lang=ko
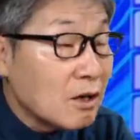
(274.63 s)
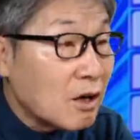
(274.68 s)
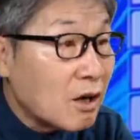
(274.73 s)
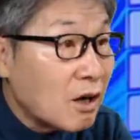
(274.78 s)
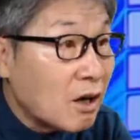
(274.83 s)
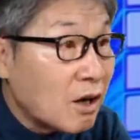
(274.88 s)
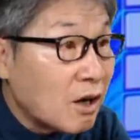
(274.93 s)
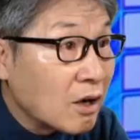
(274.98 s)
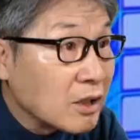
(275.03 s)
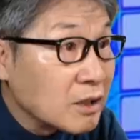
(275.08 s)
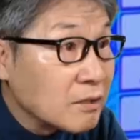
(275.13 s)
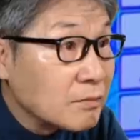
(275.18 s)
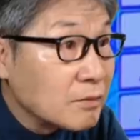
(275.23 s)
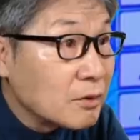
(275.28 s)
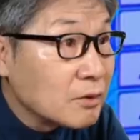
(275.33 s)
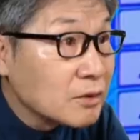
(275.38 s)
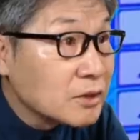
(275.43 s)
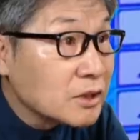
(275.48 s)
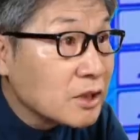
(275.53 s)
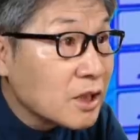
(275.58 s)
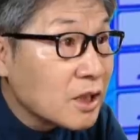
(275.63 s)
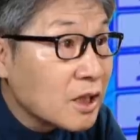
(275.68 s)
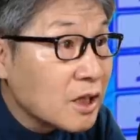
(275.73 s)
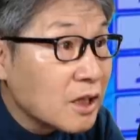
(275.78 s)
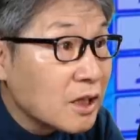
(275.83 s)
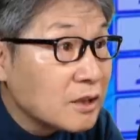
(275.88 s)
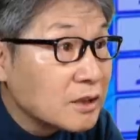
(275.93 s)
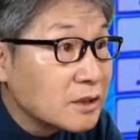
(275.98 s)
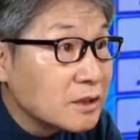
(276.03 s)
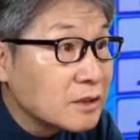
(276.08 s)
아,
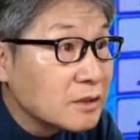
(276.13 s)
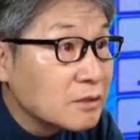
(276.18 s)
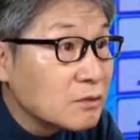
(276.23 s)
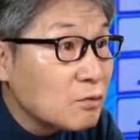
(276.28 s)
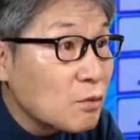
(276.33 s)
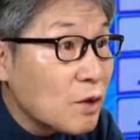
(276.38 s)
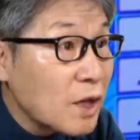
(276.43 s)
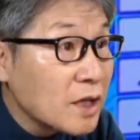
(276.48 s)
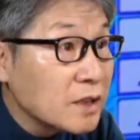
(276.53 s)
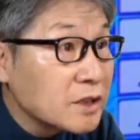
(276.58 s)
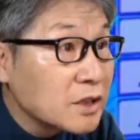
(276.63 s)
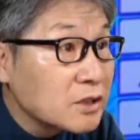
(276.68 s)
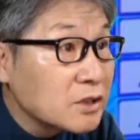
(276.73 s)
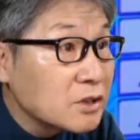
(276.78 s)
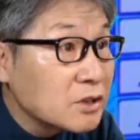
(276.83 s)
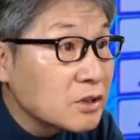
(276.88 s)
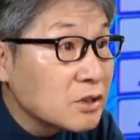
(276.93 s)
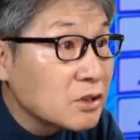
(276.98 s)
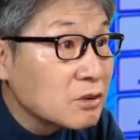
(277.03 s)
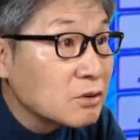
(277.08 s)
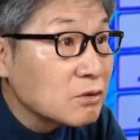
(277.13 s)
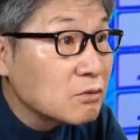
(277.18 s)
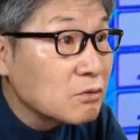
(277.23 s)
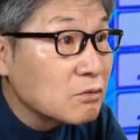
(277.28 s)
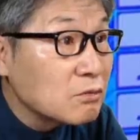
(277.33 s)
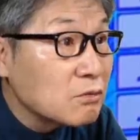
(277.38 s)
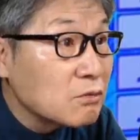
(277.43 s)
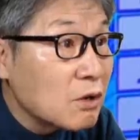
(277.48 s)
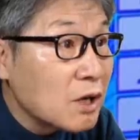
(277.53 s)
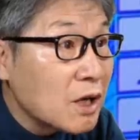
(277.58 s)
이병찬은
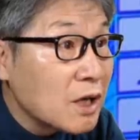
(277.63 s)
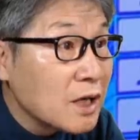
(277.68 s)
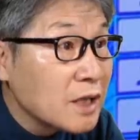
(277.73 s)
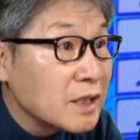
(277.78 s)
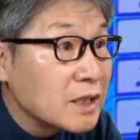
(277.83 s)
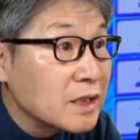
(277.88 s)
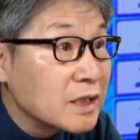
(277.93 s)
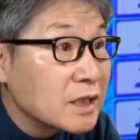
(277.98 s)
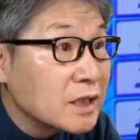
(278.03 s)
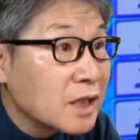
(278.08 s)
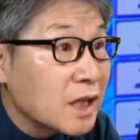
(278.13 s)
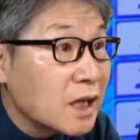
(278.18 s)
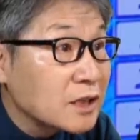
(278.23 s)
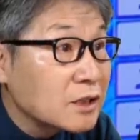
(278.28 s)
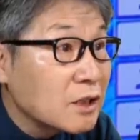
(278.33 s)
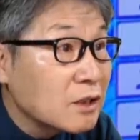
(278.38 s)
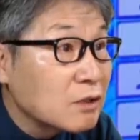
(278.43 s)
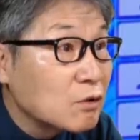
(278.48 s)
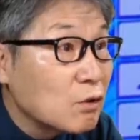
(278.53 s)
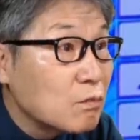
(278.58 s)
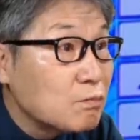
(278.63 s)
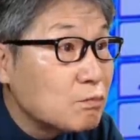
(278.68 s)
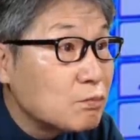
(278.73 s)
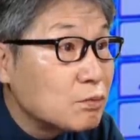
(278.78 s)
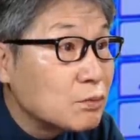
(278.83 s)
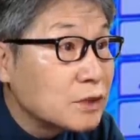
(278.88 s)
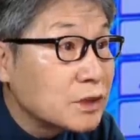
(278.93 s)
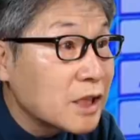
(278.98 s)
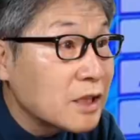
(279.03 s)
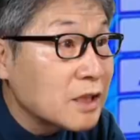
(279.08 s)
화제성과 인기가 가장
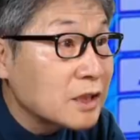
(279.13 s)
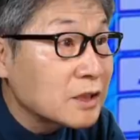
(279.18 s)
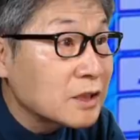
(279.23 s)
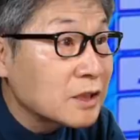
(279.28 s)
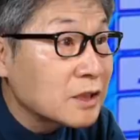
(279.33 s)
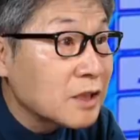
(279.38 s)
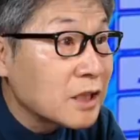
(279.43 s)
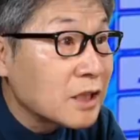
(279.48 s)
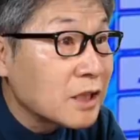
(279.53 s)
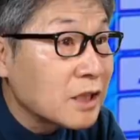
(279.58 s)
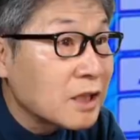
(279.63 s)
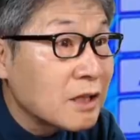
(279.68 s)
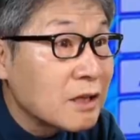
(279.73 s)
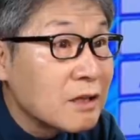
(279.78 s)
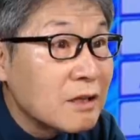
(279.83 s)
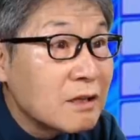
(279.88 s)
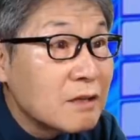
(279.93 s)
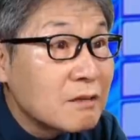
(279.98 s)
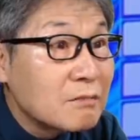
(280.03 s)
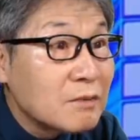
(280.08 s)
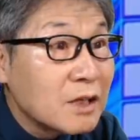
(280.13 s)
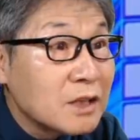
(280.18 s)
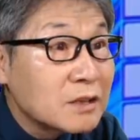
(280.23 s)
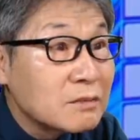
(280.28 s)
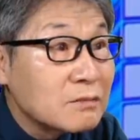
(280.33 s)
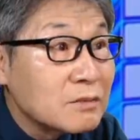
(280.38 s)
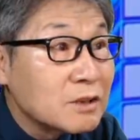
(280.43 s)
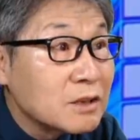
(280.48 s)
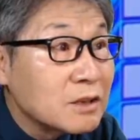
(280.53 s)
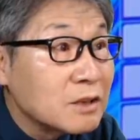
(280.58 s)
높은 참가자다 이렇게
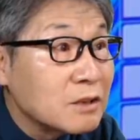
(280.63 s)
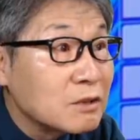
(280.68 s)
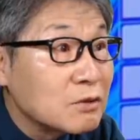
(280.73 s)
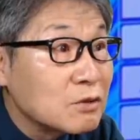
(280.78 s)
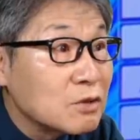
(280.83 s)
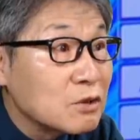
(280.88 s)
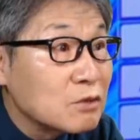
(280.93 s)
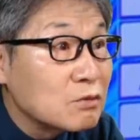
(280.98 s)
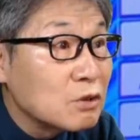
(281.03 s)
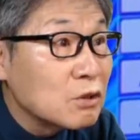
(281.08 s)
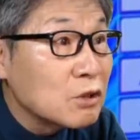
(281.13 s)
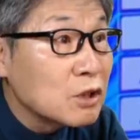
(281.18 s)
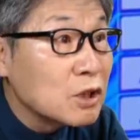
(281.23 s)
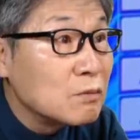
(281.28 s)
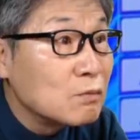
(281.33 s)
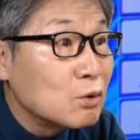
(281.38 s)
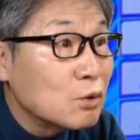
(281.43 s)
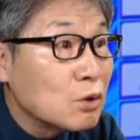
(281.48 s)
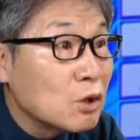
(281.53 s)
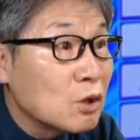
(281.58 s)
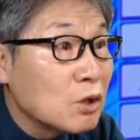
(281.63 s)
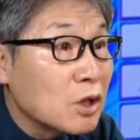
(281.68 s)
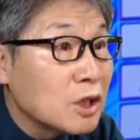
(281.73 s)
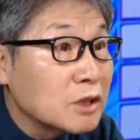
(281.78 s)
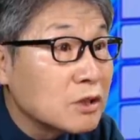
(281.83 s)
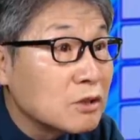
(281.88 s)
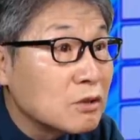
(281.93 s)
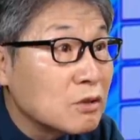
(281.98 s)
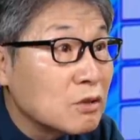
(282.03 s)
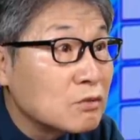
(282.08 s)
말씀을 드릴 수 있고요. 김동현
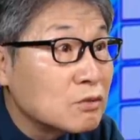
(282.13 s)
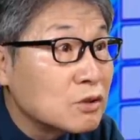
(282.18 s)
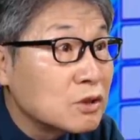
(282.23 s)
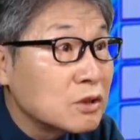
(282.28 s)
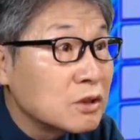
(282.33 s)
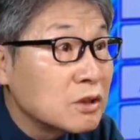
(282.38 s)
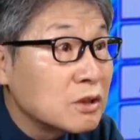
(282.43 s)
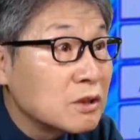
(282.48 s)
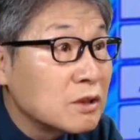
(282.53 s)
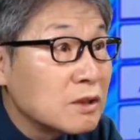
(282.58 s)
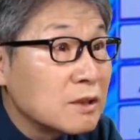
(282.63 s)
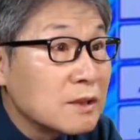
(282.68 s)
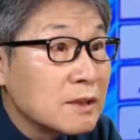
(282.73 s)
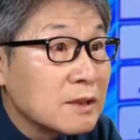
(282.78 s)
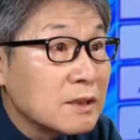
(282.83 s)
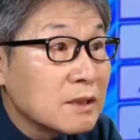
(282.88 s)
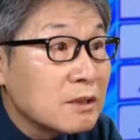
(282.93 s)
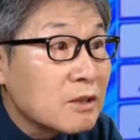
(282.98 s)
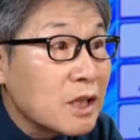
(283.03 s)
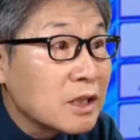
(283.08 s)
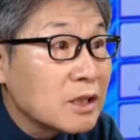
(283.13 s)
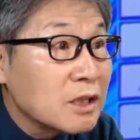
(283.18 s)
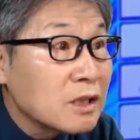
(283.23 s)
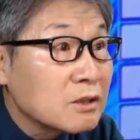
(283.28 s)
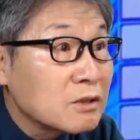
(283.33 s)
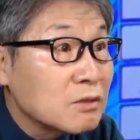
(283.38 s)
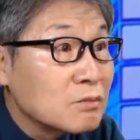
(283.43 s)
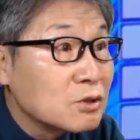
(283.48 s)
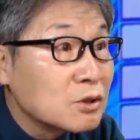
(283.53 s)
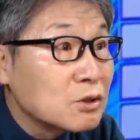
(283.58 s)
같은 경우는 관객
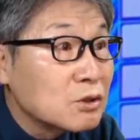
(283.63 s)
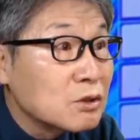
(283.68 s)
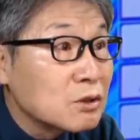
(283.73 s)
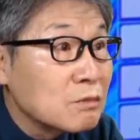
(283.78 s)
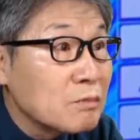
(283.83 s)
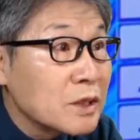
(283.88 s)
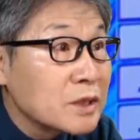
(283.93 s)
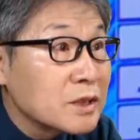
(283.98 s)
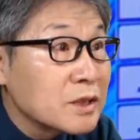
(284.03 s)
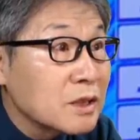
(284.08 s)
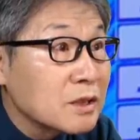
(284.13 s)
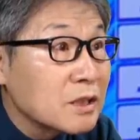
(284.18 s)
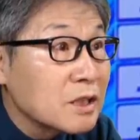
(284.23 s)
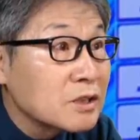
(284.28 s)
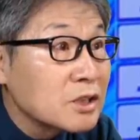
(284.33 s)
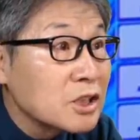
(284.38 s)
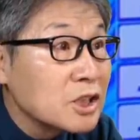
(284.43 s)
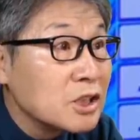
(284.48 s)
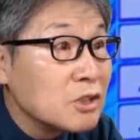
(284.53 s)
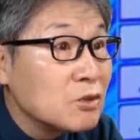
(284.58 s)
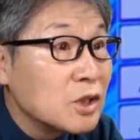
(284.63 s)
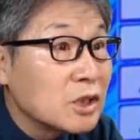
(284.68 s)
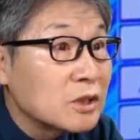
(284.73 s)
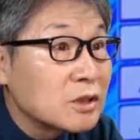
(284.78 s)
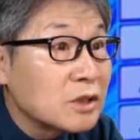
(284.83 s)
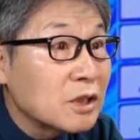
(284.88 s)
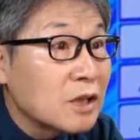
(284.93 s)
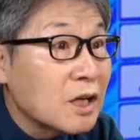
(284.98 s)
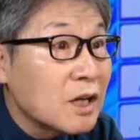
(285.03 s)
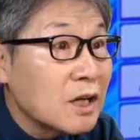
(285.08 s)
점수를 뺀 상태에서
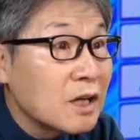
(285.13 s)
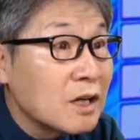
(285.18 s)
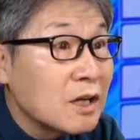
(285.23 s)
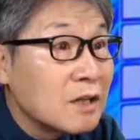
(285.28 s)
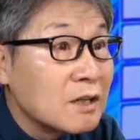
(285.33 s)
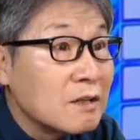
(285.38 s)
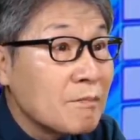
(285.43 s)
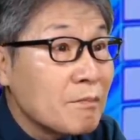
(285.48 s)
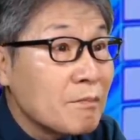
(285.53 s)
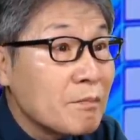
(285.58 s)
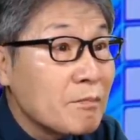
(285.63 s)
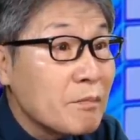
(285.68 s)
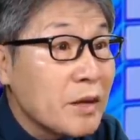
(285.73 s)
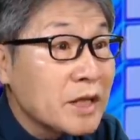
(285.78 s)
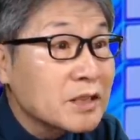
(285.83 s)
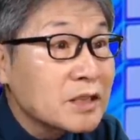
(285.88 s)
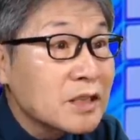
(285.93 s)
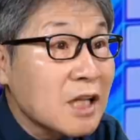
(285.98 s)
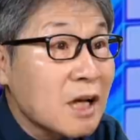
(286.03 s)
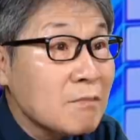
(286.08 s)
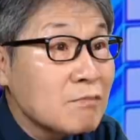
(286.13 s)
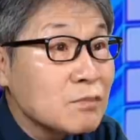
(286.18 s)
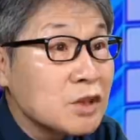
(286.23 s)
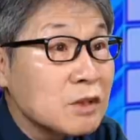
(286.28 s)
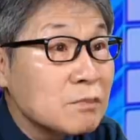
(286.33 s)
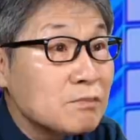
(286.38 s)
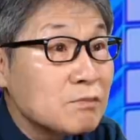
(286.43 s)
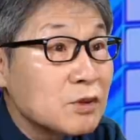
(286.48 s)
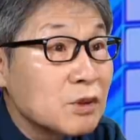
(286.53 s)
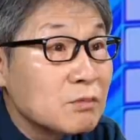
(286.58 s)
2위였다가
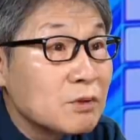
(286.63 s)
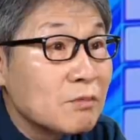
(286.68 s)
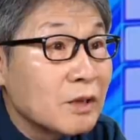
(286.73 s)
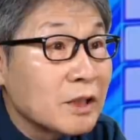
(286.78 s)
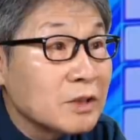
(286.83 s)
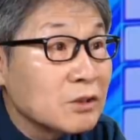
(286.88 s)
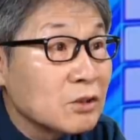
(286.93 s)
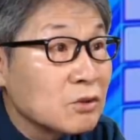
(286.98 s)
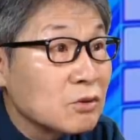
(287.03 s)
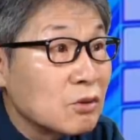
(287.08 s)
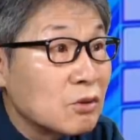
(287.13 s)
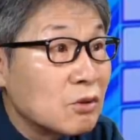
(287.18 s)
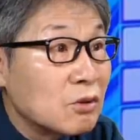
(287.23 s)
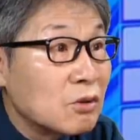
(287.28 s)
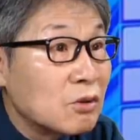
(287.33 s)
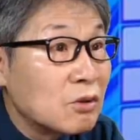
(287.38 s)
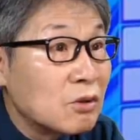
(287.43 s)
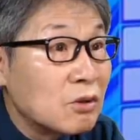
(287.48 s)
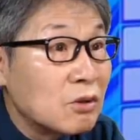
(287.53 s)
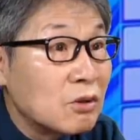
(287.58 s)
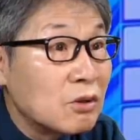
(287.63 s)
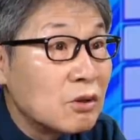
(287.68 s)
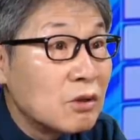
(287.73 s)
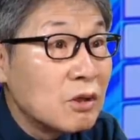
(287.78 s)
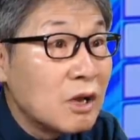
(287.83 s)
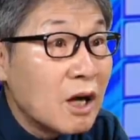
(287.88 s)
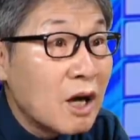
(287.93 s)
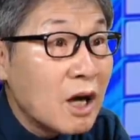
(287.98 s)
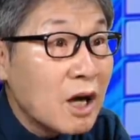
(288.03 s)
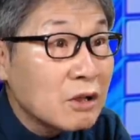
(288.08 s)
130점을 맞아서
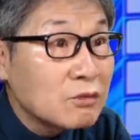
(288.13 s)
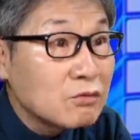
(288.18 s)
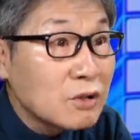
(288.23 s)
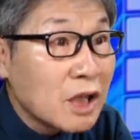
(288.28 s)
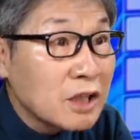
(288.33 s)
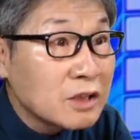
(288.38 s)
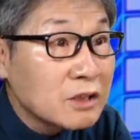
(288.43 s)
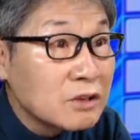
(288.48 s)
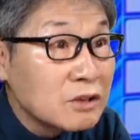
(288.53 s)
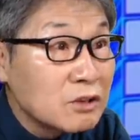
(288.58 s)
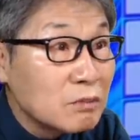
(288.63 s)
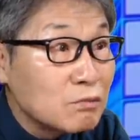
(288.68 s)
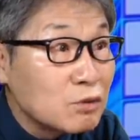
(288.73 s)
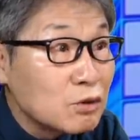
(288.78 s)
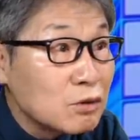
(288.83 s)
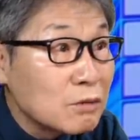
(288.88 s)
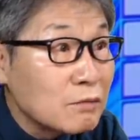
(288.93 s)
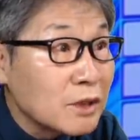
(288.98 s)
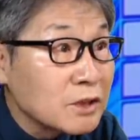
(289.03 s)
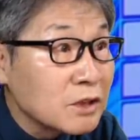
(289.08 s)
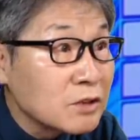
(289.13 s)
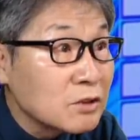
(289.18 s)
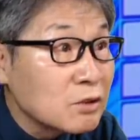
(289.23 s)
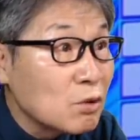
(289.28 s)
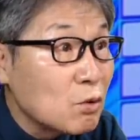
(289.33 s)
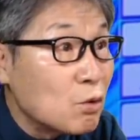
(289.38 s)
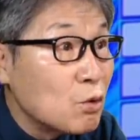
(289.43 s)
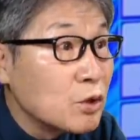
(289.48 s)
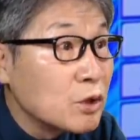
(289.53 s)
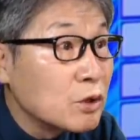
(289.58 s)
아주 낮은 점수를 맞아서
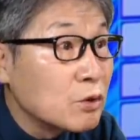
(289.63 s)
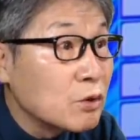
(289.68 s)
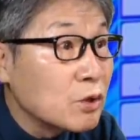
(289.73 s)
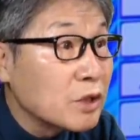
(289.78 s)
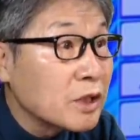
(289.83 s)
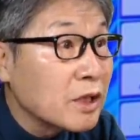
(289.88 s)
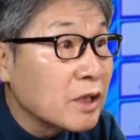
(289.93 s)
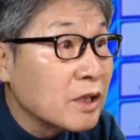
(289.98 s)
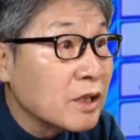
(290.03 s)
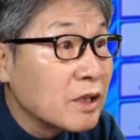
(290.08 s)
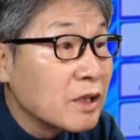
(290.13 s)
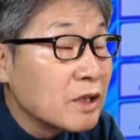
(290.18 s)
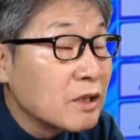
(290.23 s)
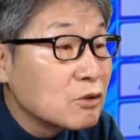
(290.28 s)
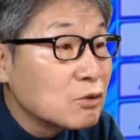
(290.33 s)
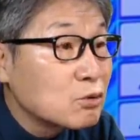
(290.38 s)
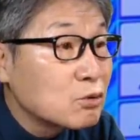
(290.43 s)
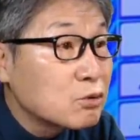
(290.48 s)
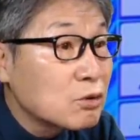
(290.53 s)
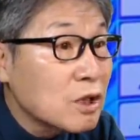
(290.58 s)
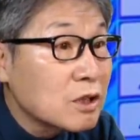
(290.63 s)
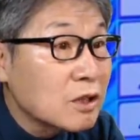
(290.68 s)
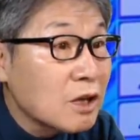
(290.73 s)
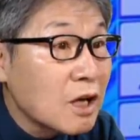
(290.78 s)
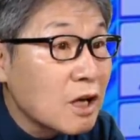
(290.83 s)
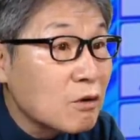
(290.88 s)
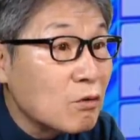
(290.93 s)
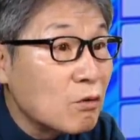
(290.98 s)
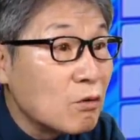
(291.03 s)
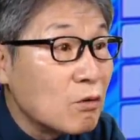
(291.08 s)
5위로 이렇게 추락을
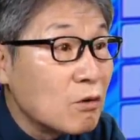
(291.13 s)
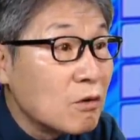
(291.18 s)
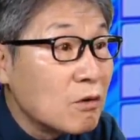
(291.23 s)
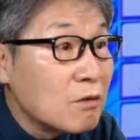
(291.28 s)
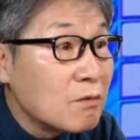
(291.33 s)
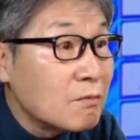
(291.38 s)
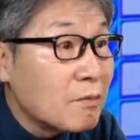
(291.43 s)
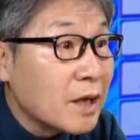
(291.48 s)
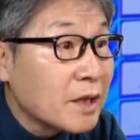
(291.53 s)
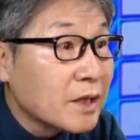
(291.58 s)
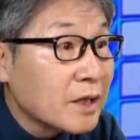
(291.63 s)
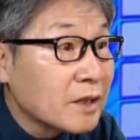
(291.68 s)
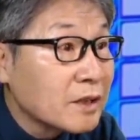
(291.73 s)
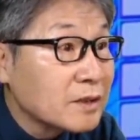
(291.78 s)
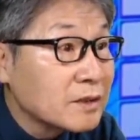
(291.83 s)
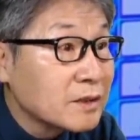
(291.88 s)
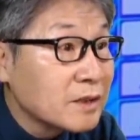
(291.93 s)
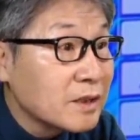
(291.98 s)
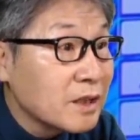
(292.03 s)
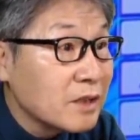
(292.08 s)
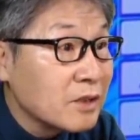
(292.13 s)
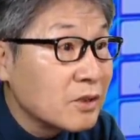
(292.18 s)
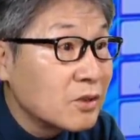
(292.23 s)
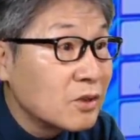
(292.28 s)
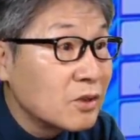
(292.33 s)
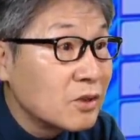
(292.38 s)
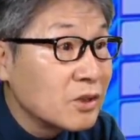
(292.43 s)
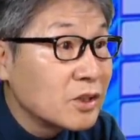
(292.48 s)
하고 말았는데요.